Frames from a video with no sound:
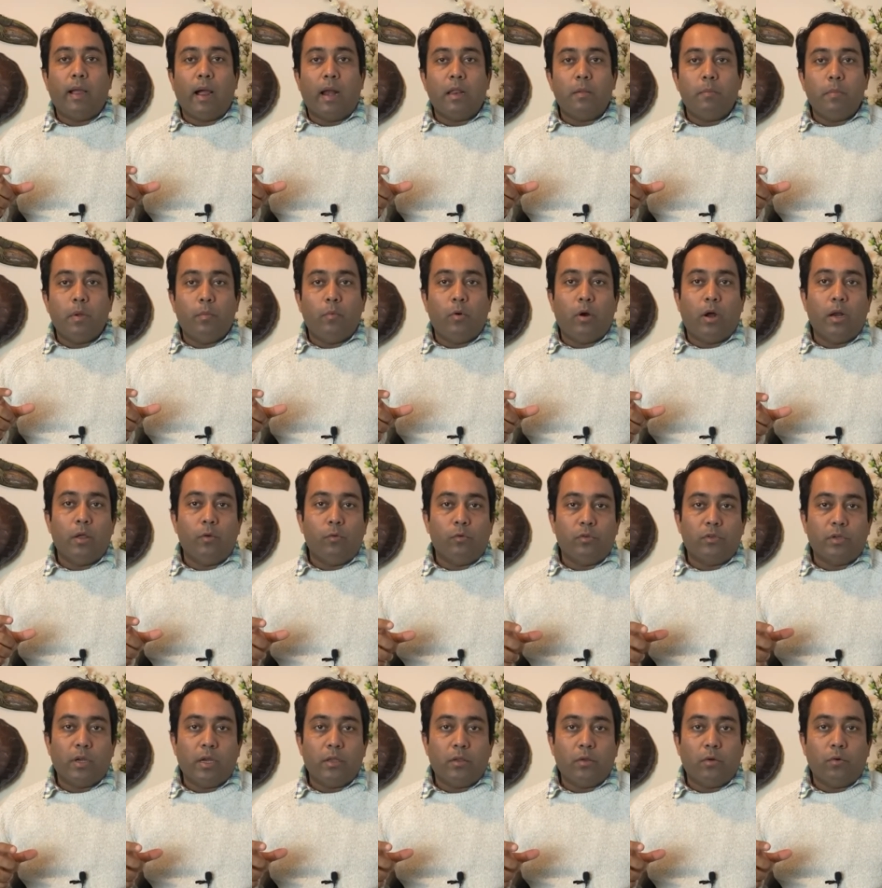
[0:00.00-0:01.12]
গাড়ি ব্যবহারে
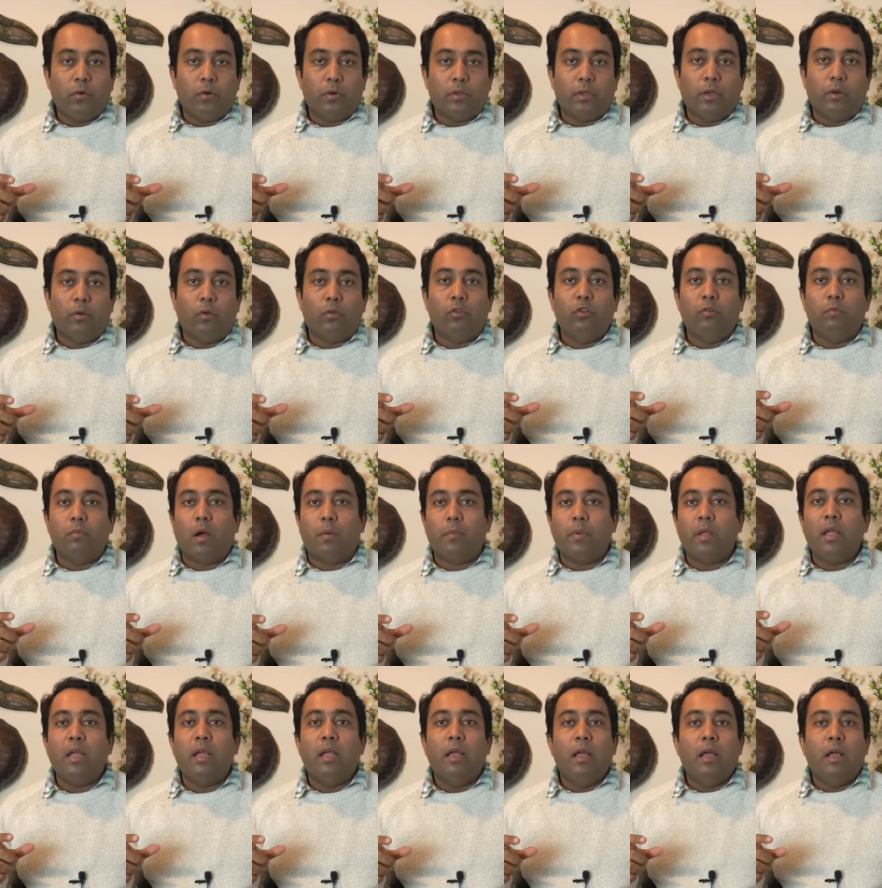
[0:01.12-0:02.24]
উৎসাহিত করতে
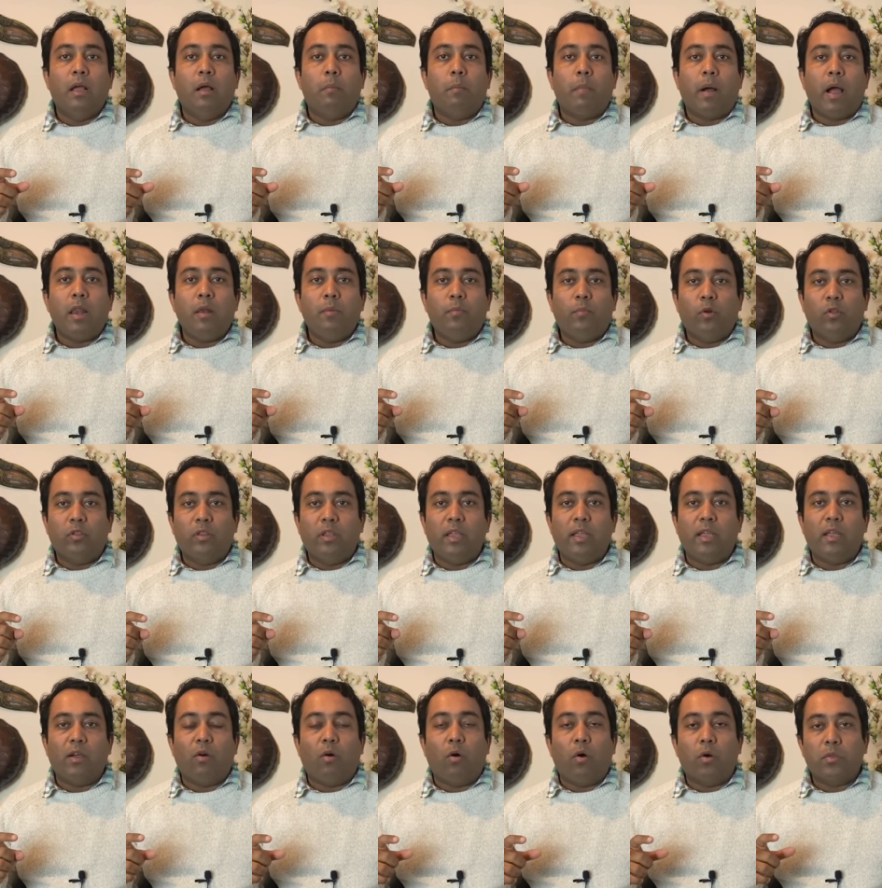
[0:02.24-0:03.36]
নতুনভাবে মাইল প্রতি
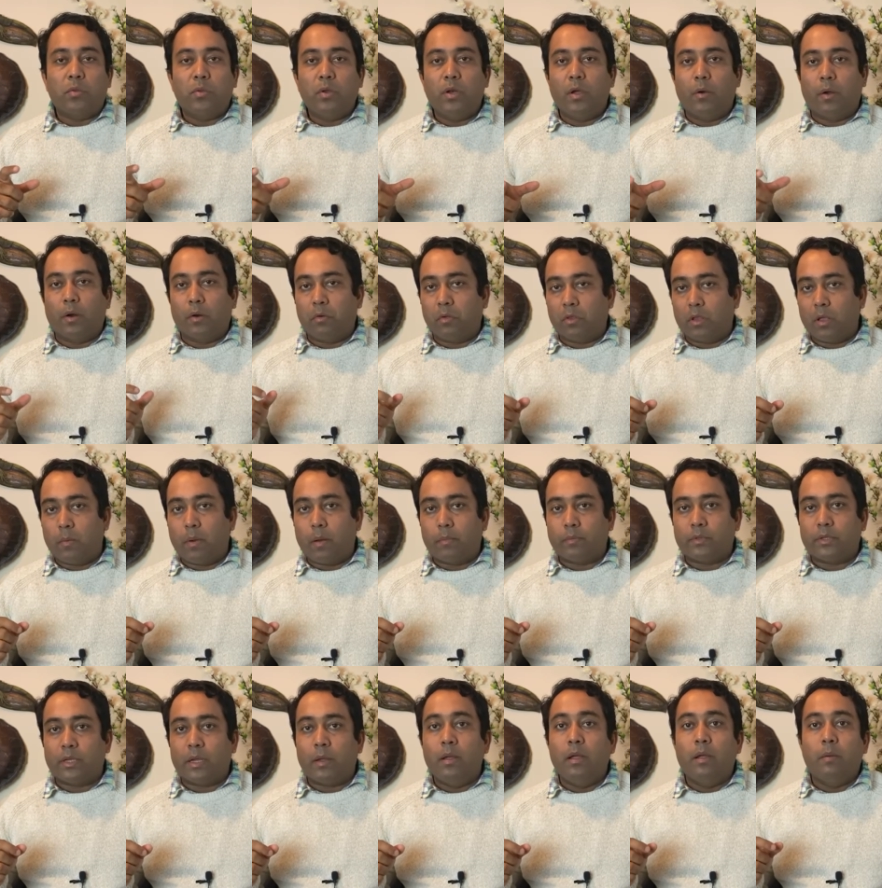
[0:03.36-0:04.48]
অর্থ নেওয়ার কথা
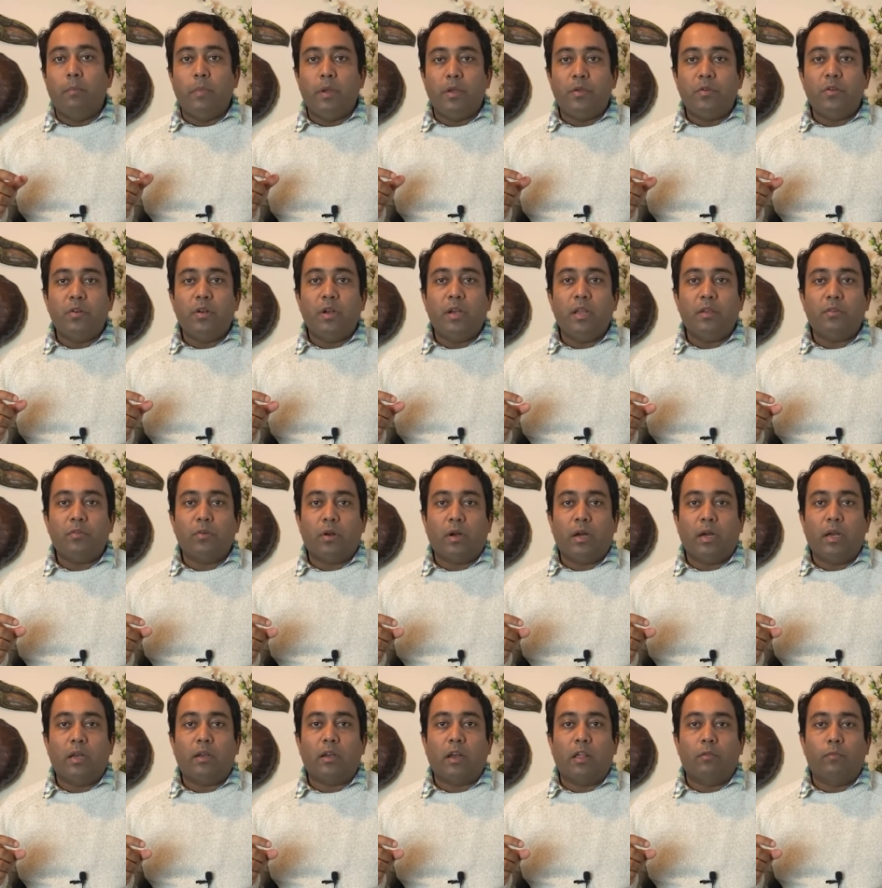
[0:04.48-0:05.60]
ভাবছে বিষয়টি নিয়ে
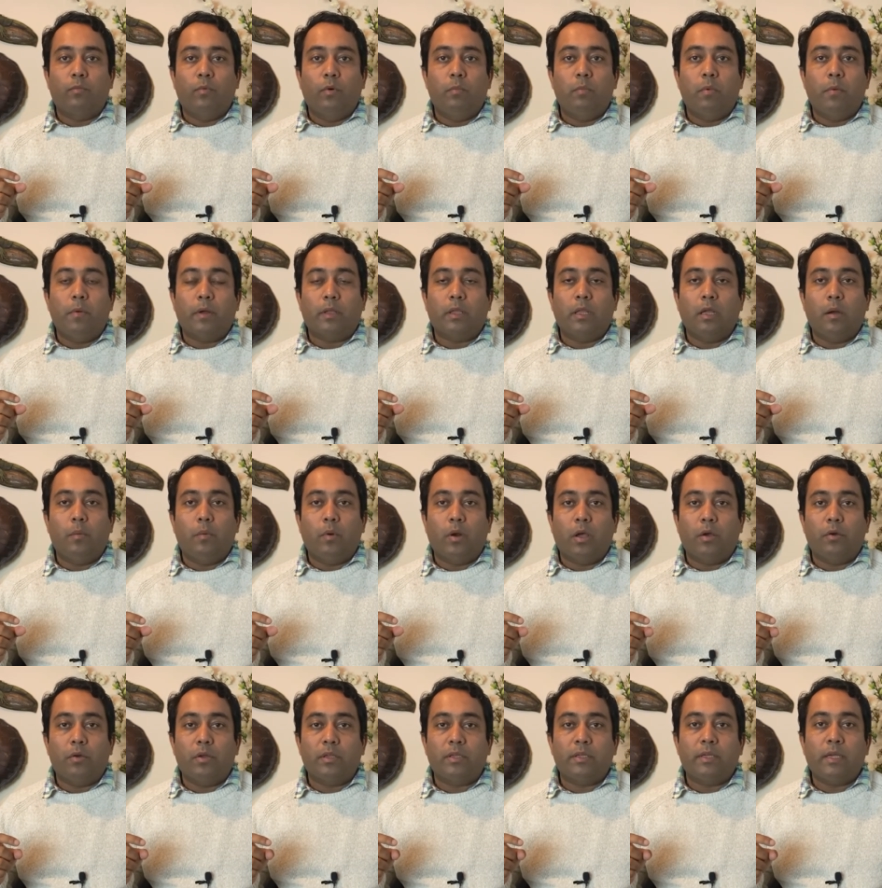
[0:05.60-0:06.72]
সরকারের ট্রান্সপোর্ট বিভাগ থেকে
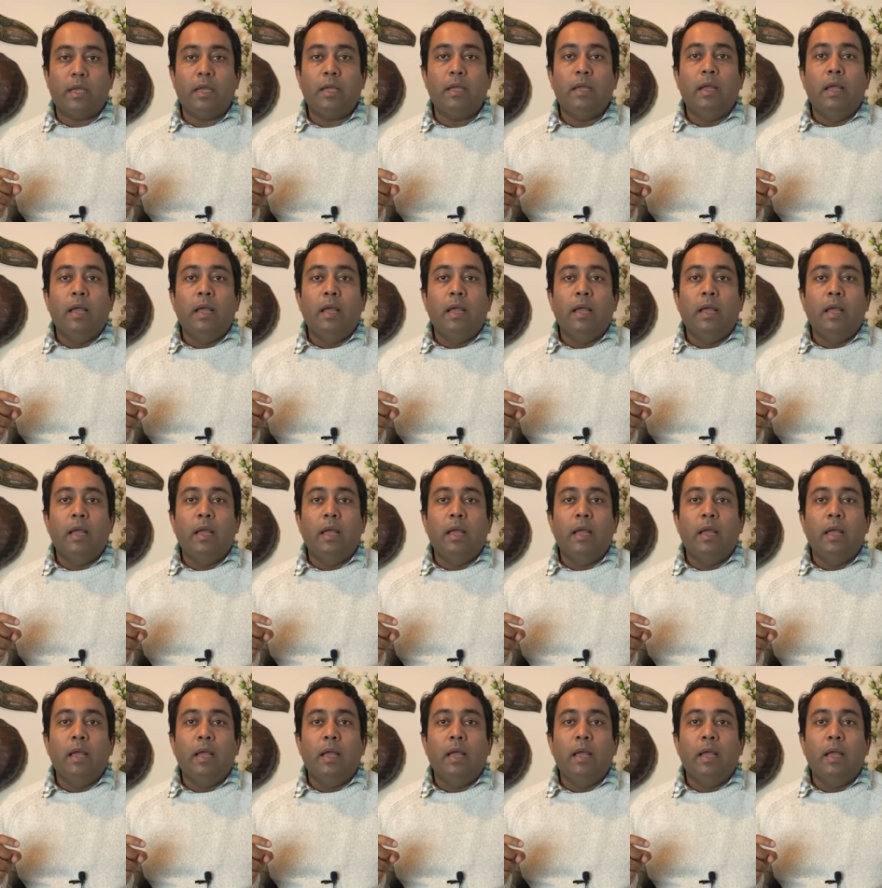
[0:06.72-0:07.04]
বলা হয়েছে